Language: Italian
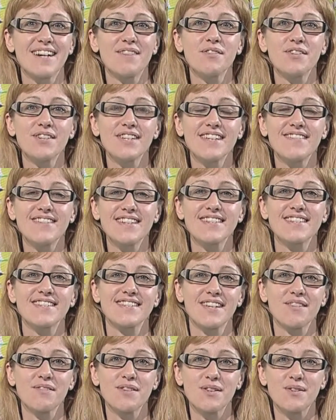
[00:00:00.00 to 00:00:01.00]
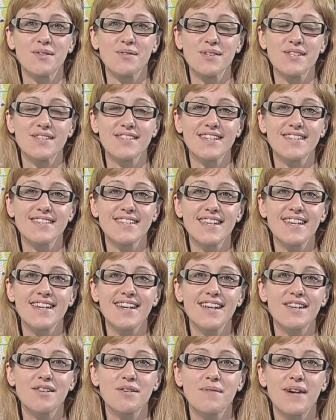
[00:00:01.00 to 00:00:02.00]
a voi di averci seguito questa
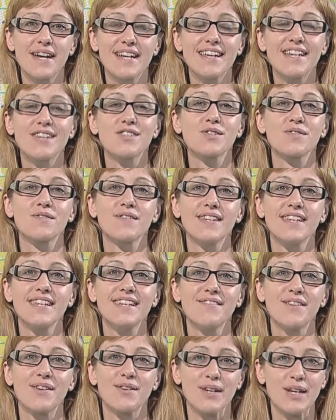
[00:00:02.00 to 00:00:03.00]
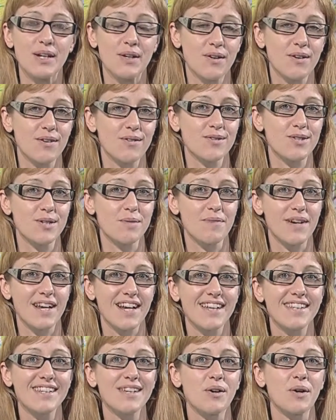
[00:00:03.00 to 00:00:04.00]
sera, domani è giovedì, ve lo ricordo si
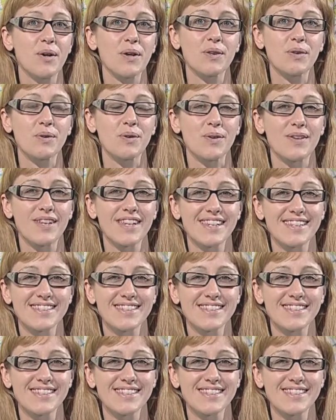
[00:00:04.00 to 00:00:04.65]
parla di orto.